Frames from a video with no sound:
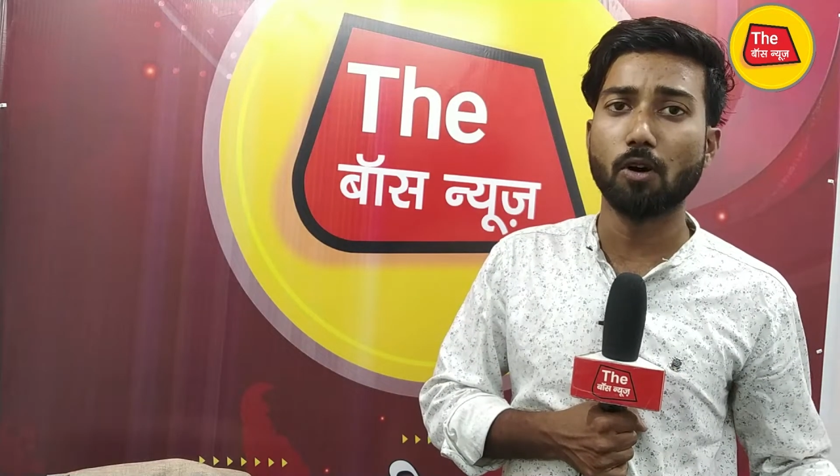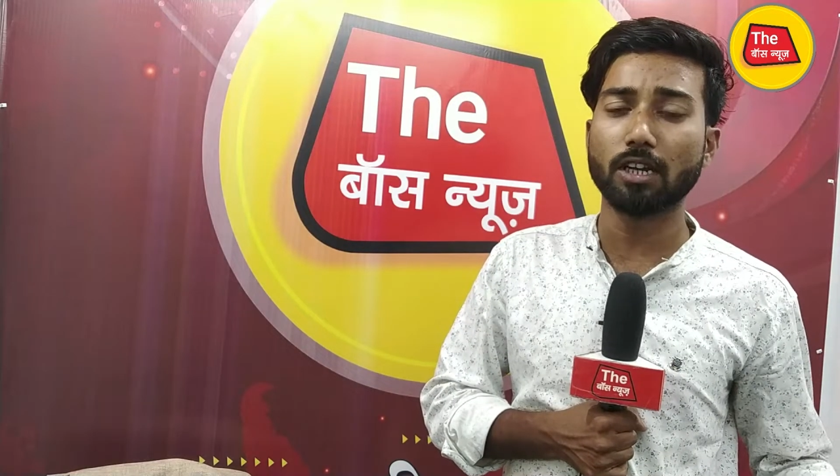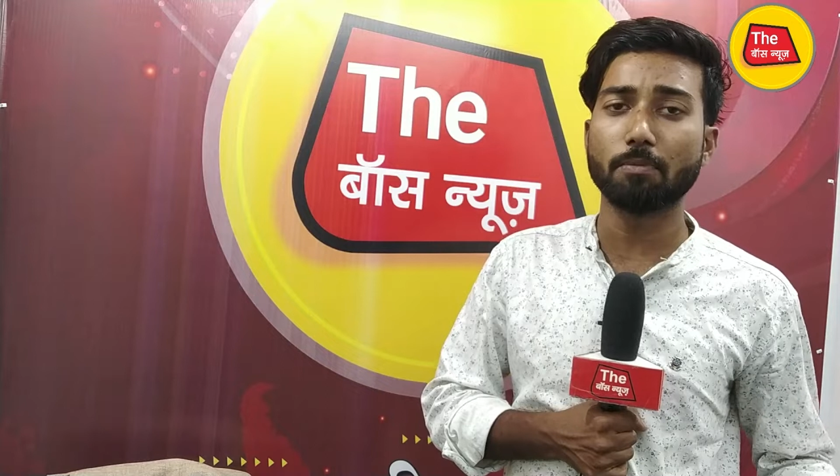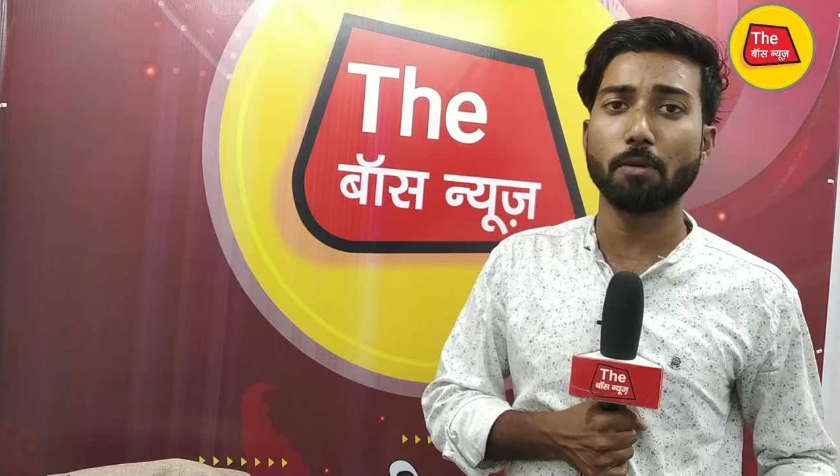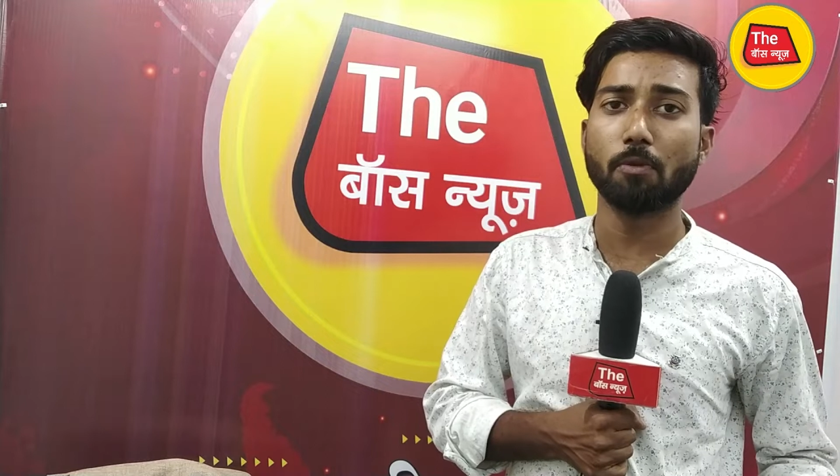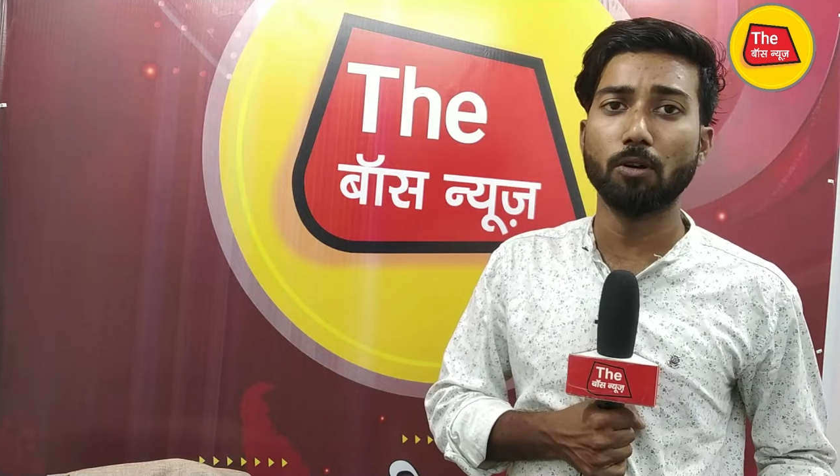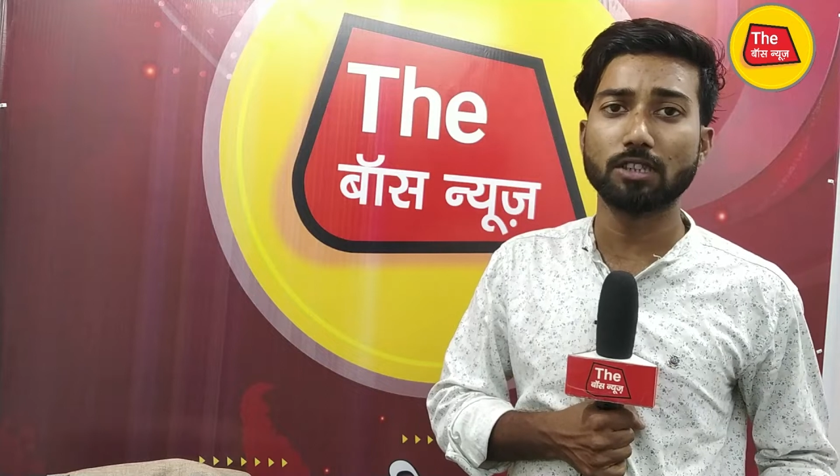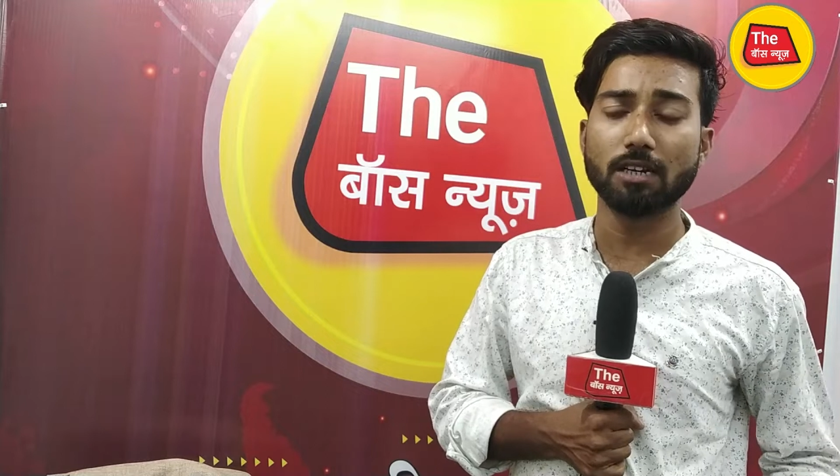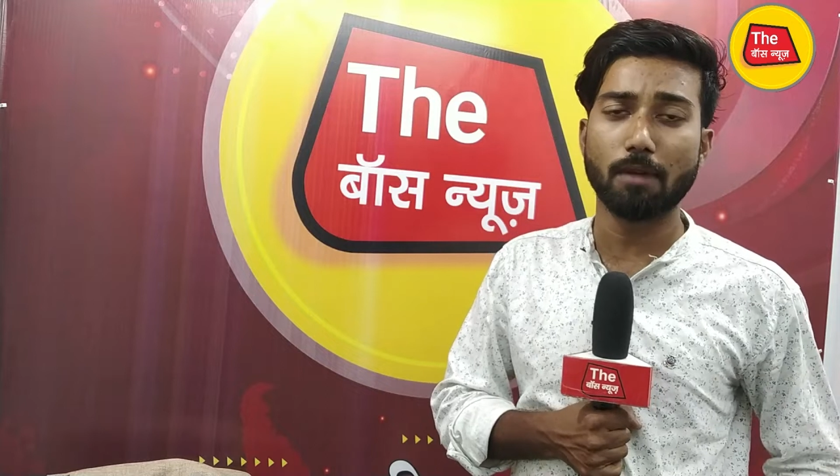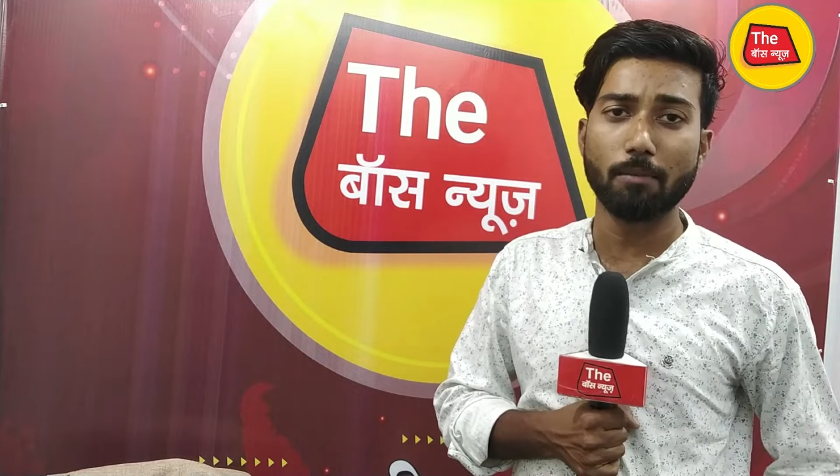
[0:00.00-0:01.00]
मौके पर
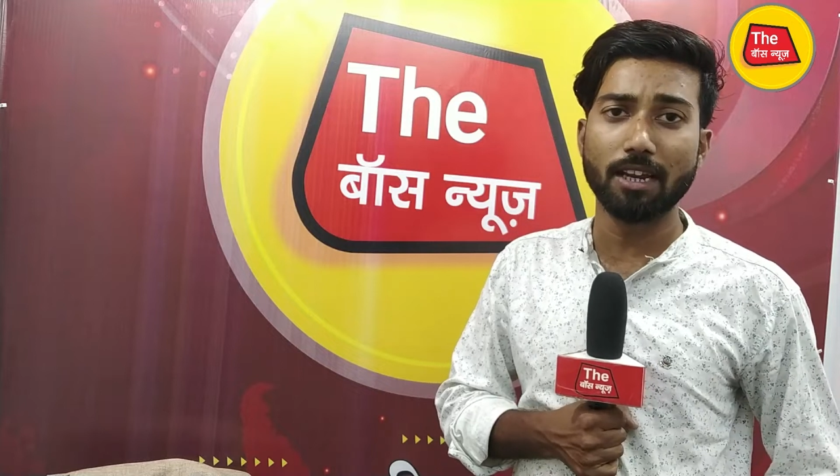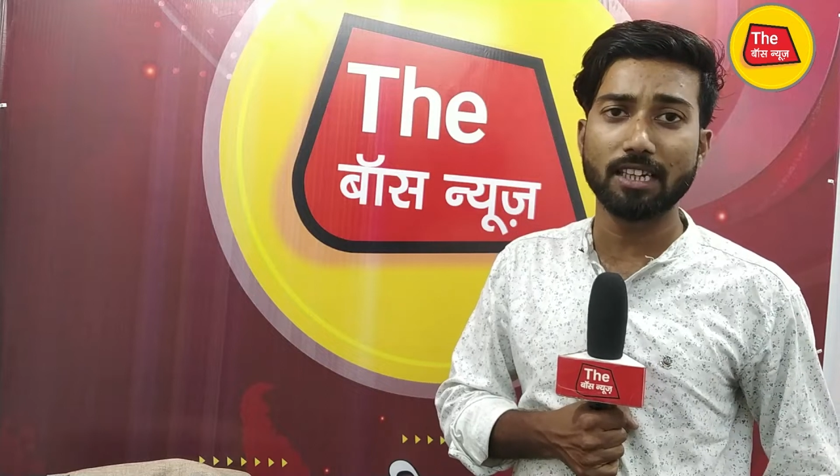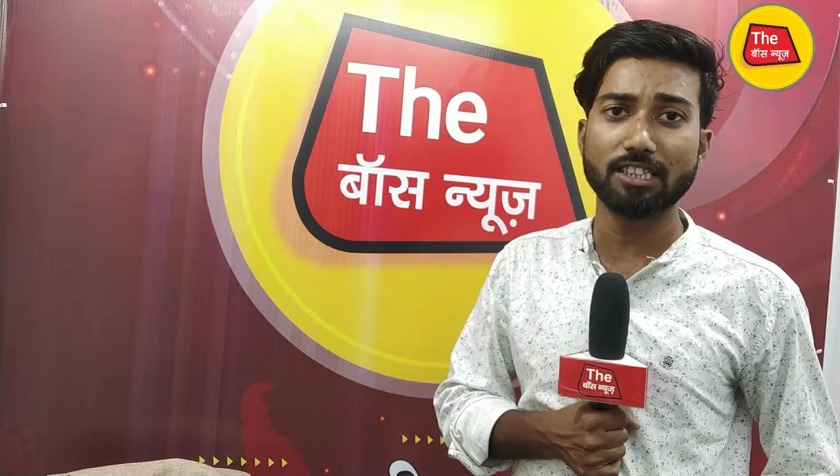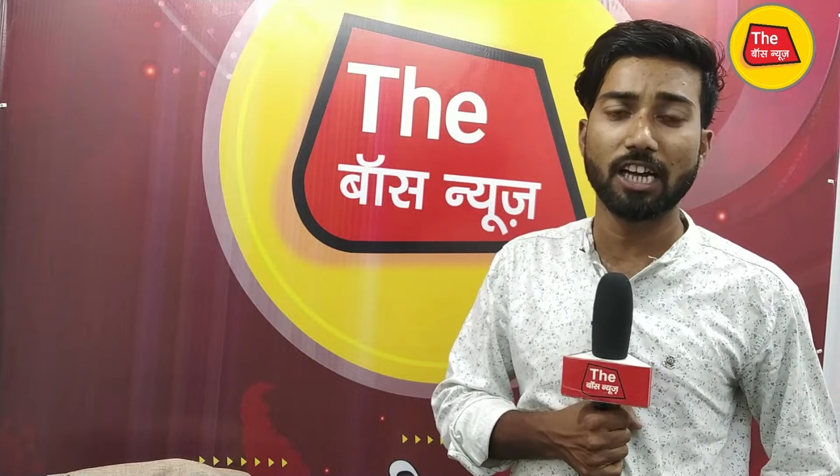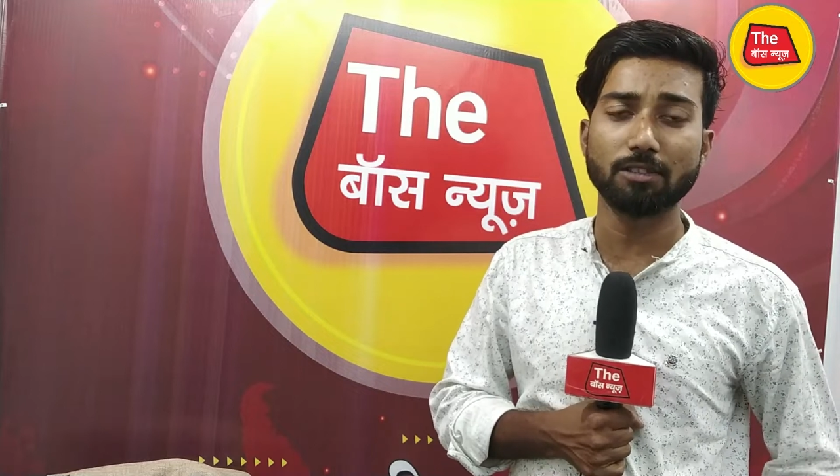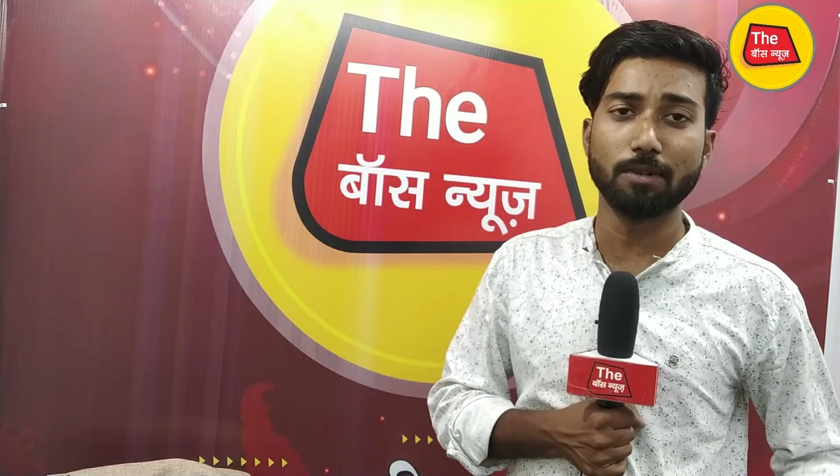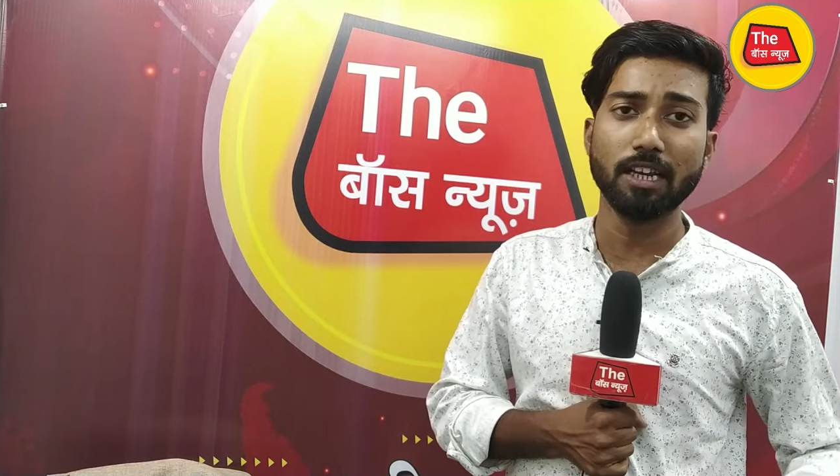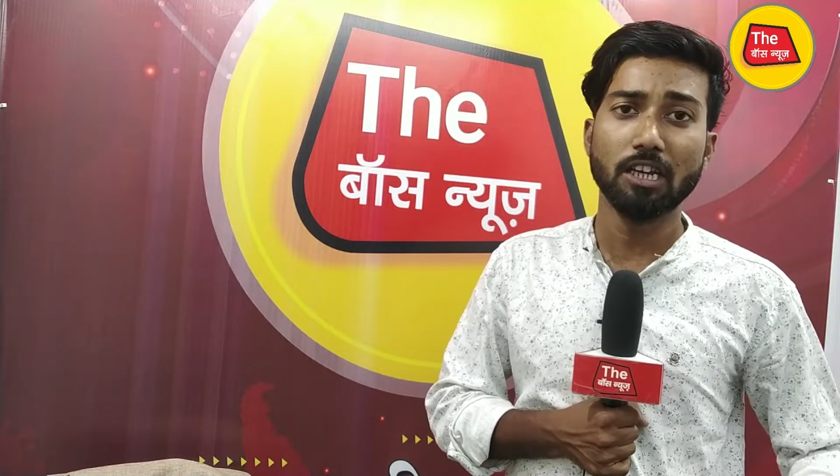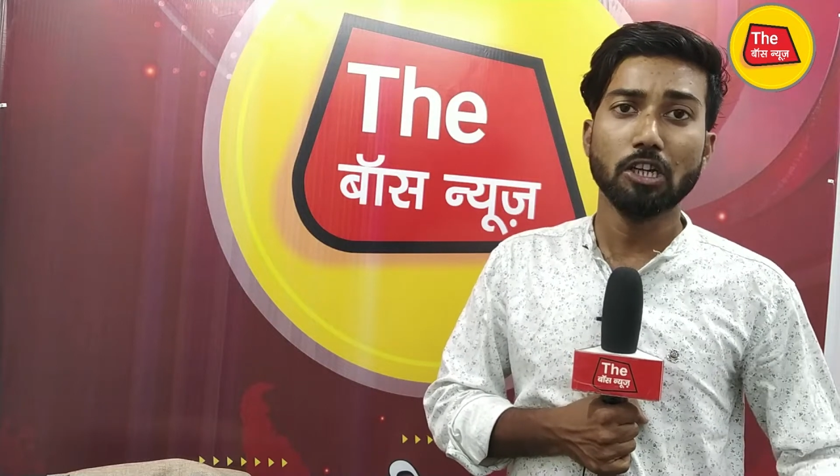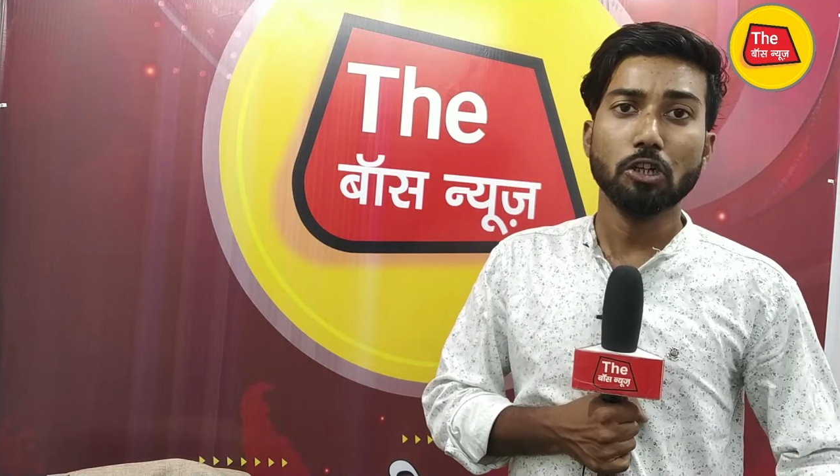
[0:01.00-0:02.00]
पहुंचकर मामले की जांच में